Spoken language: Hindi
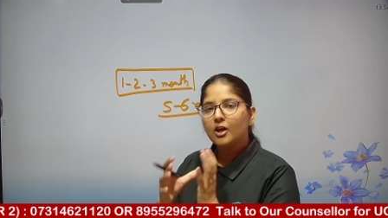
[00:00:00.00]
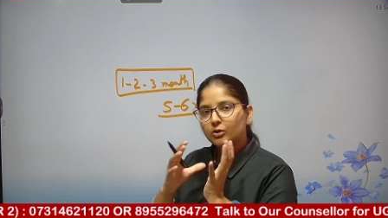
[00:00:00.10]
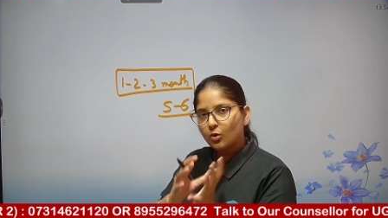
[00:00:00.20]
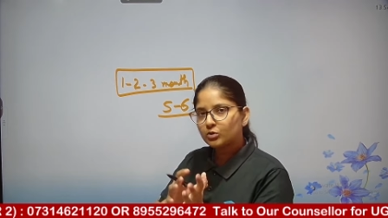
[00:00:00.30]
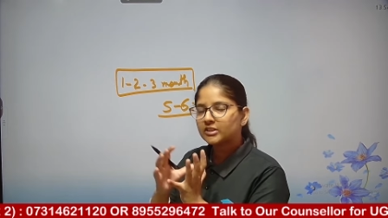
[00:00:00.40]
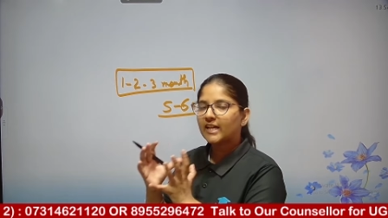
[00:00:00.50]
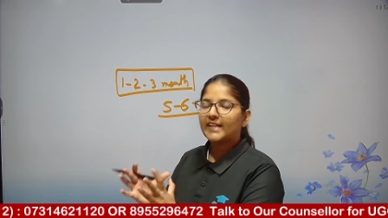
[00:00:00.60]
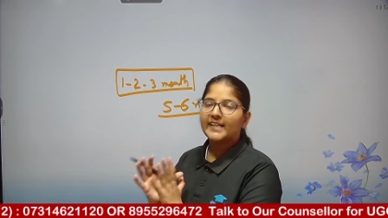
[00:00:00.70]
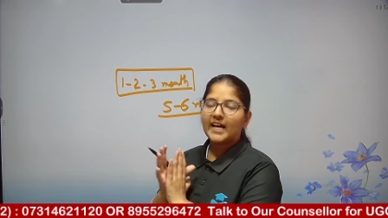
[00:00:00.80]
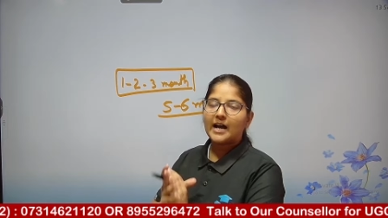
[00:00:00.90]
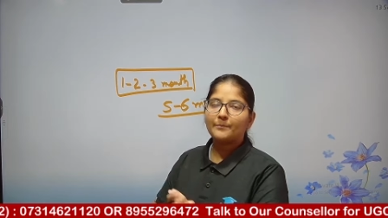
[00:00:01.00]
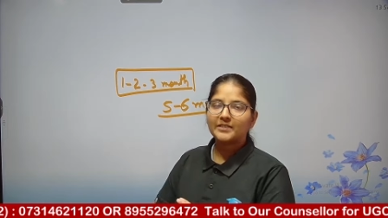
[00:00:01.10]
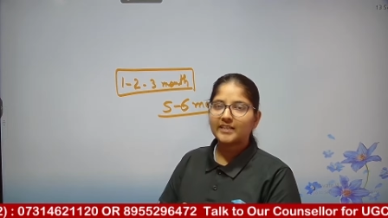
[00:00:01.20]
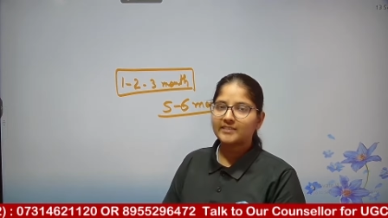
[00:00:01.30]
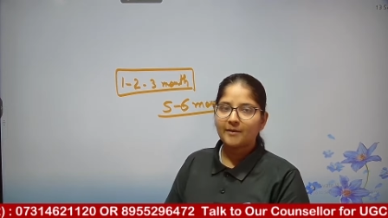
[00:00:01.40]
तो उसके लिए आप इस
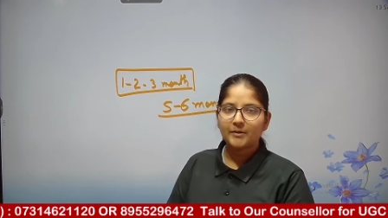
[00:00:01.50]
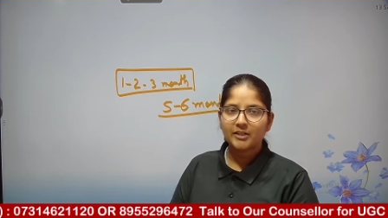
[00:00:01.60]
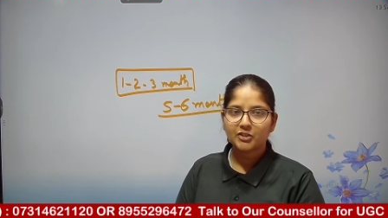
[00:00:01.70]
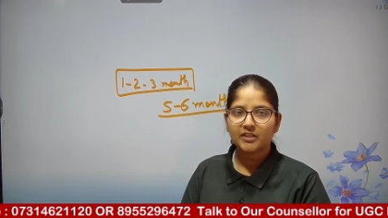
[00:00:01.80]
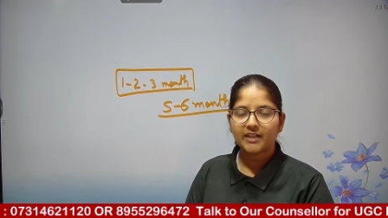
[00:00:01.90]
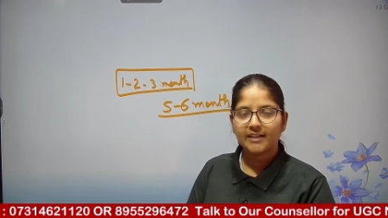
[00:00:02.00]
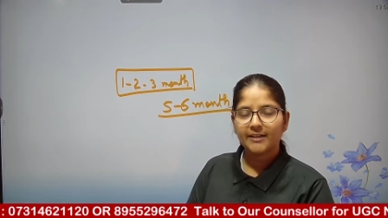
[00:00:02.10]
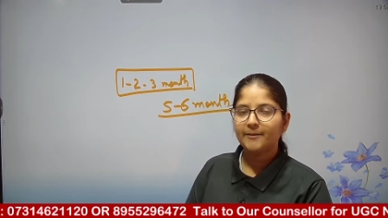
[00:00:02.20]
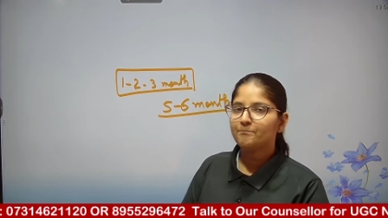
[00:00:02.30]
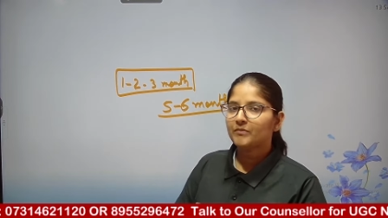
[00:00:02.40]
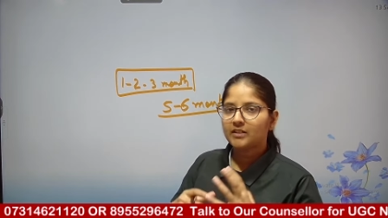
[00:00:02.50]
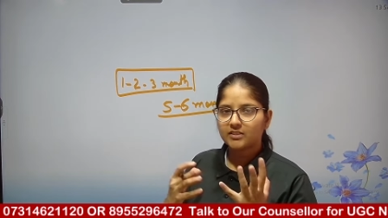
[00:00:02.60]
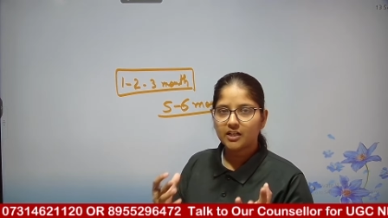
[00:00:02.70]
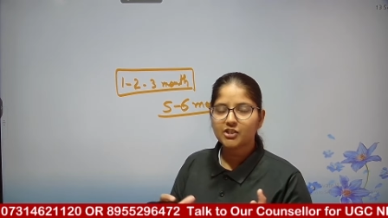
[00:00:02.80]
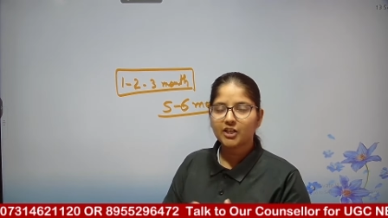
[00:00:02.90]
एग्जामिनेशन के लिए
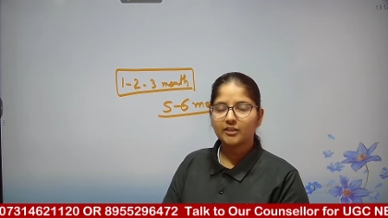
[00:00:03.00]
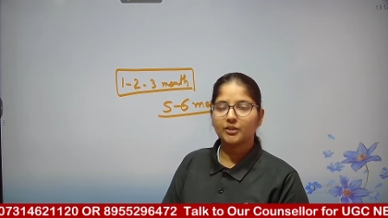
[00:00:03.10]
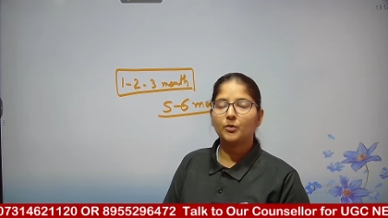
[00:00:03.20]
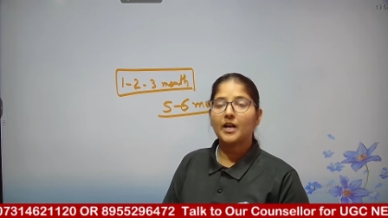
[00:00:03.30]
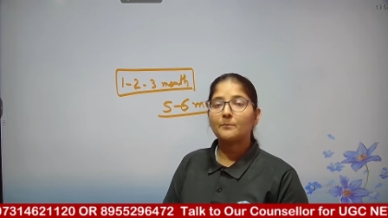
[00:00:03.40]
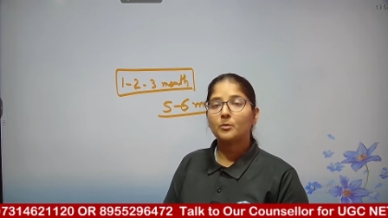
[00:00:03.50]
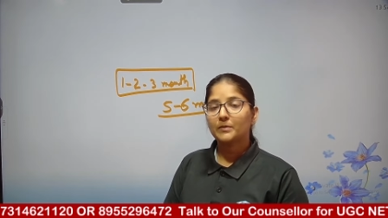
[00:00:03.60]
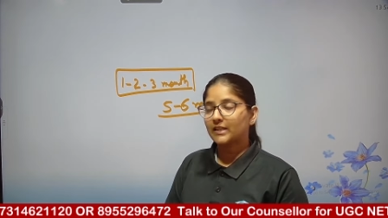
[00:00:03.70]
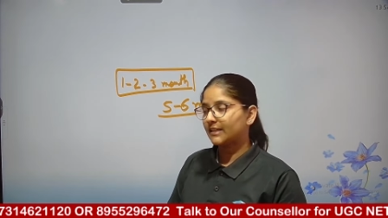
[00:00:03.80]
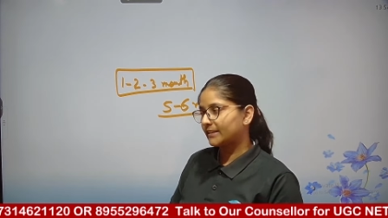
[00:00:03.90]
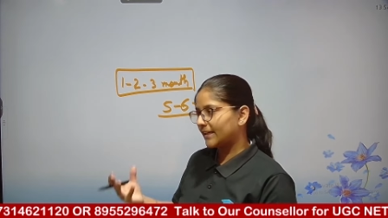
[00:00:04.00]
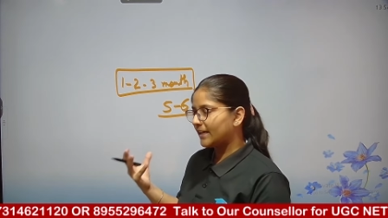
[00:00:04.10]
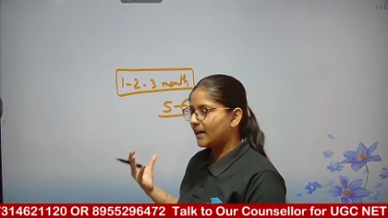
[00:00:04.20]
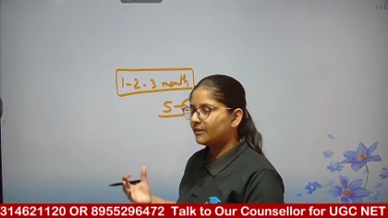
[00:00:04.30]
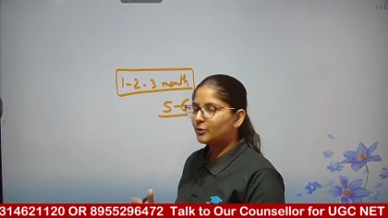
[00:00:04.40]
सर्च करते हो और आपको पता लगता है कि
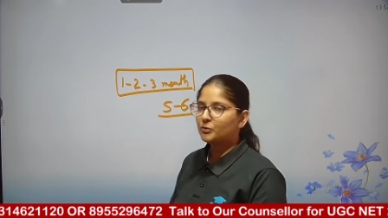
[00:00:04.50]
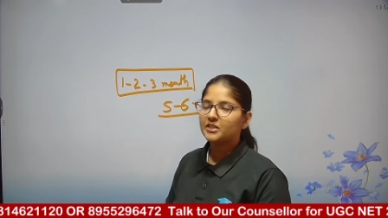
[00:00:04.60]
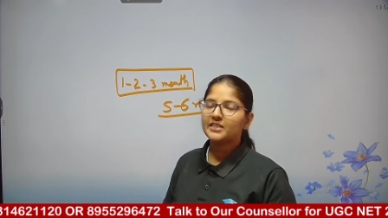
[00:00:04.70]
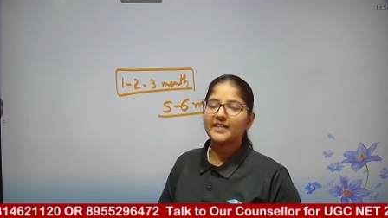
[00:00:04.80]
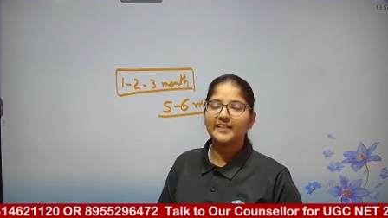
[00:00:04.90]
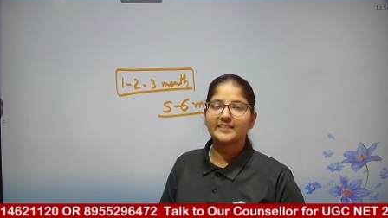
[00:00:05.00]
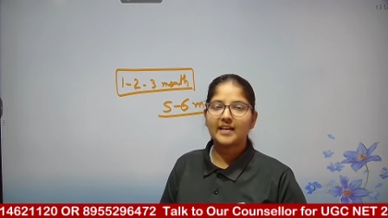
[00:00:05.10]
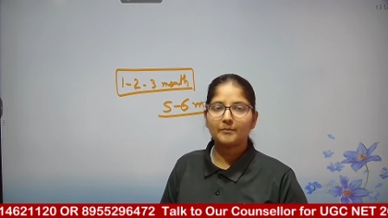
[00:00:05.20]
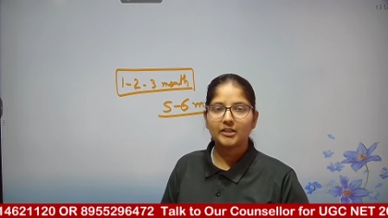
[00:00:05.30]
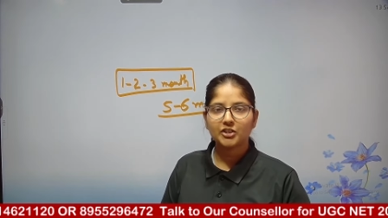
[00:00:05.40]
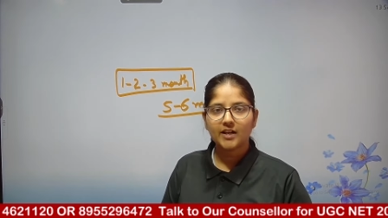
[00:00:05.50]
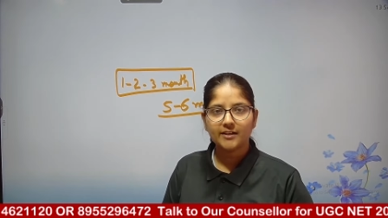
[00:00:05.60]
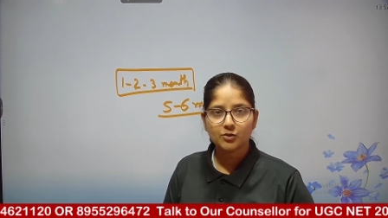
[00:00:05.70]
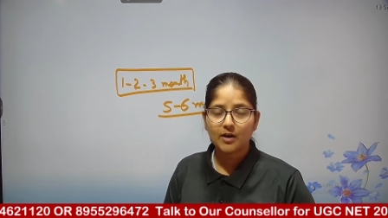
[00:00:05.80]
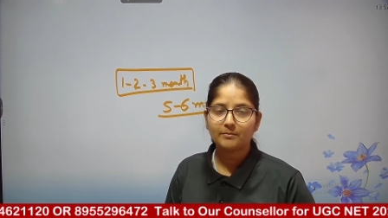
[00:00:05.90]
हाँ यूजीसी नेट एग्जामिनेशन है
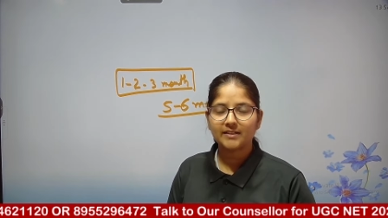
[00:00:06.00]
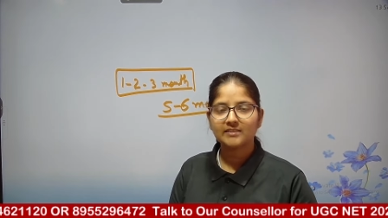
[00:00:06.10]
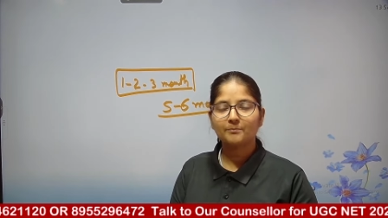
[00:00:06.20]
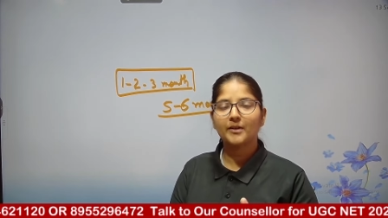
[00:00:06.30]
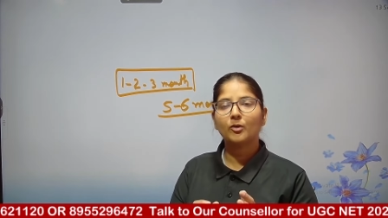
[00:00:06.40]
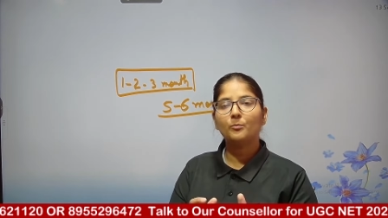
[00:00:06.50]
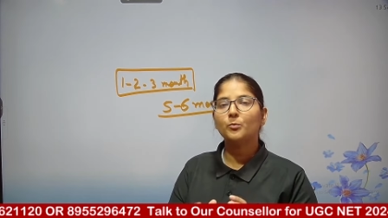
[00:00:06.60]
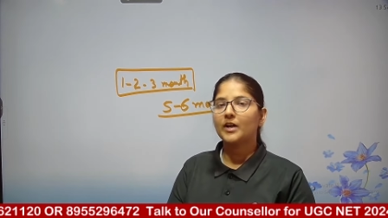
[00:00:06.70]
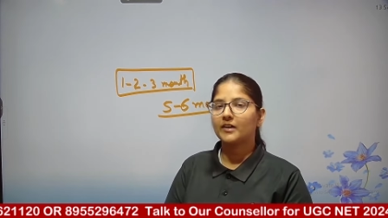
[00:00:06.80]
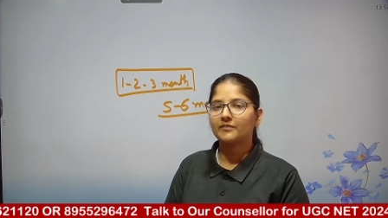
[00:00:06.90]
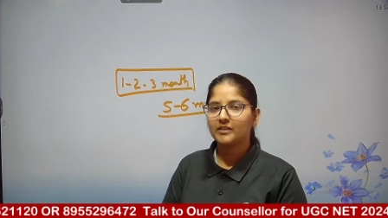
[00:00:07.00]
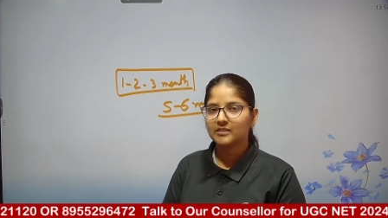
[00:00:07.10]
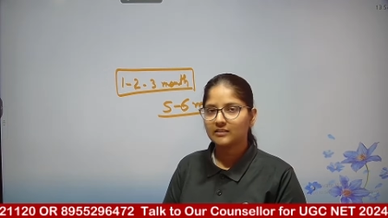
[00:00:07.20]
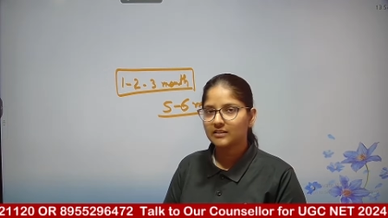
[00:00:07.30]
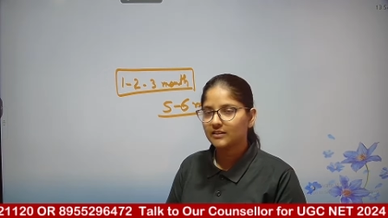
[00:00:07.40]
जो आपके सपने को पूरा करवा
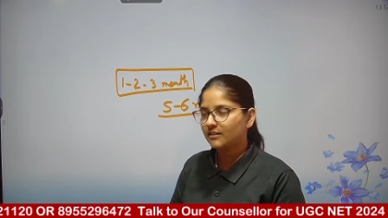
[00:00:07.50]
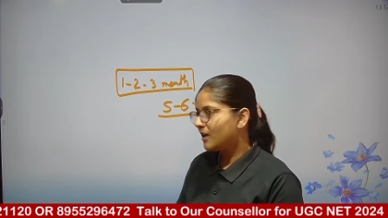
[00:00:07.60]
सकता है